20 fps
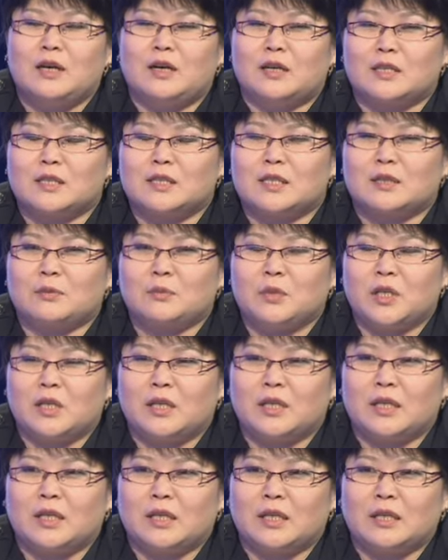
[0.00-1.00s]
Раз
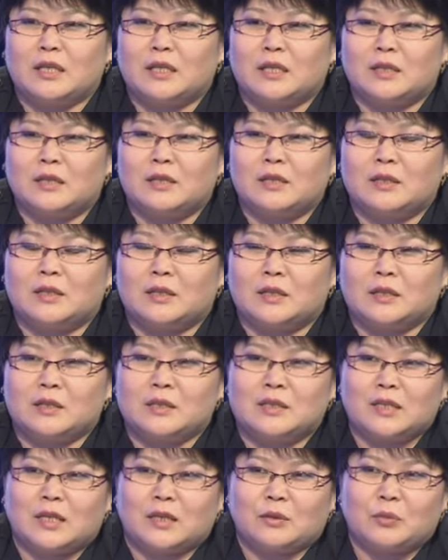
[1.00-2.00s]
Армения и
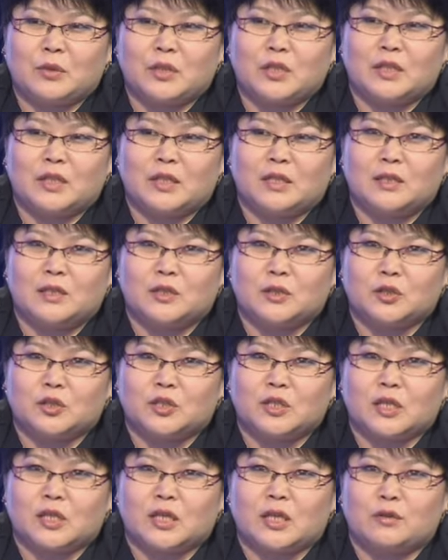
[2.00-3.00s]
Кыргызстан приняли
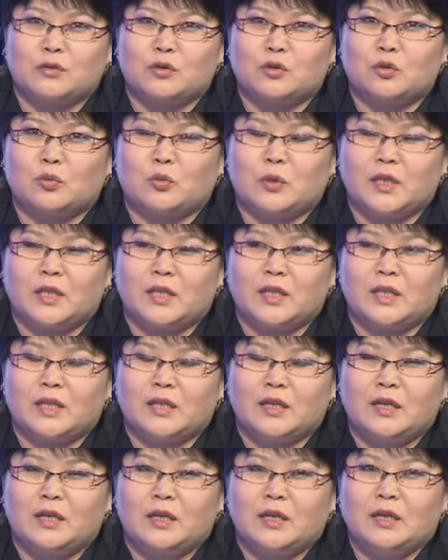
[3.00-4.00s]
решение о вступлении,
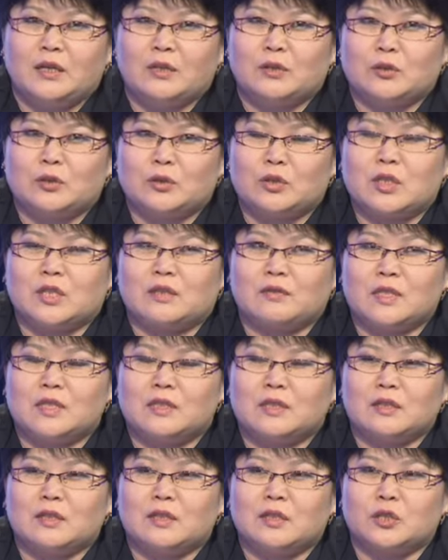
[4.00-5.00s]
то,
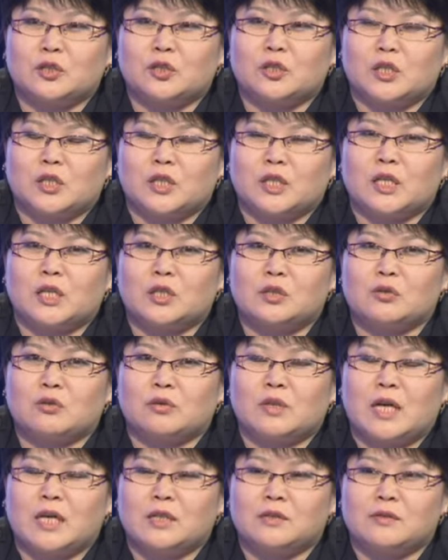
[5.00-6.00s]
соответственно, это решение
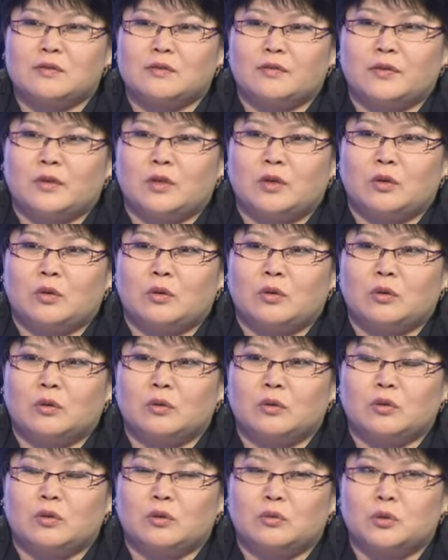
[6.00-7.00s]
государств
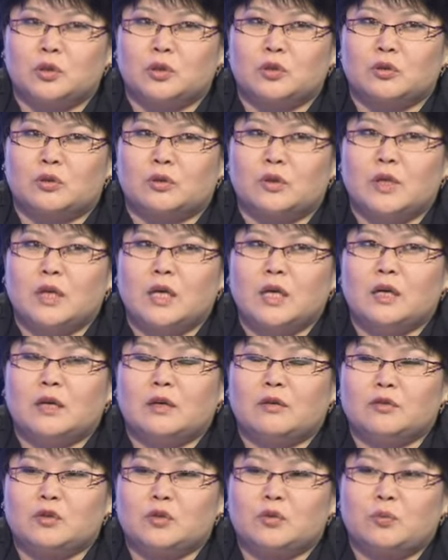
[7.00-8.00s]
о том, что
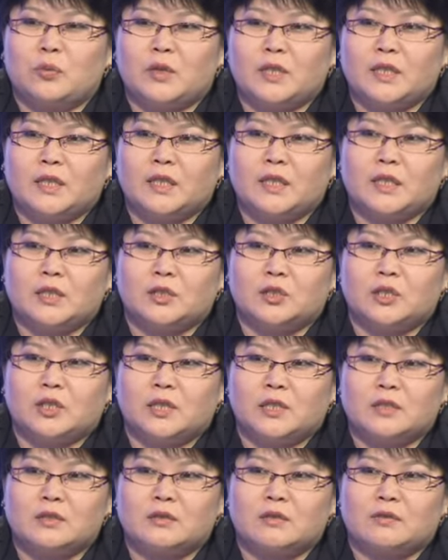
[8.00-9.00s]
вступление и
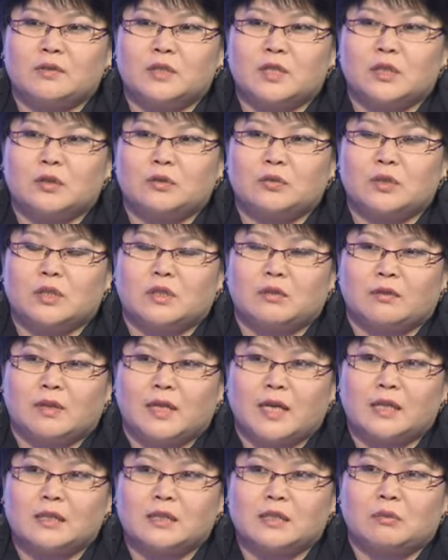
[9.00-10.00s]
членство в Союзе
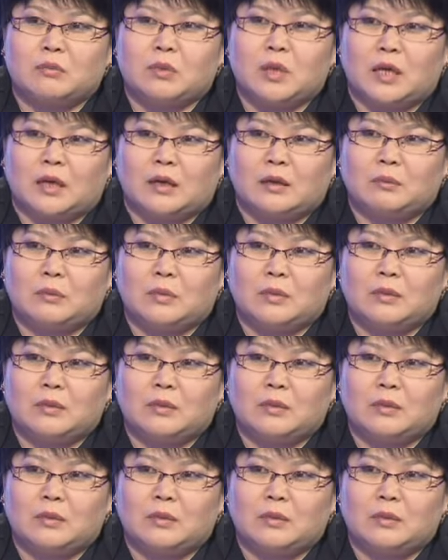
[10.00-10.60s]
является благом.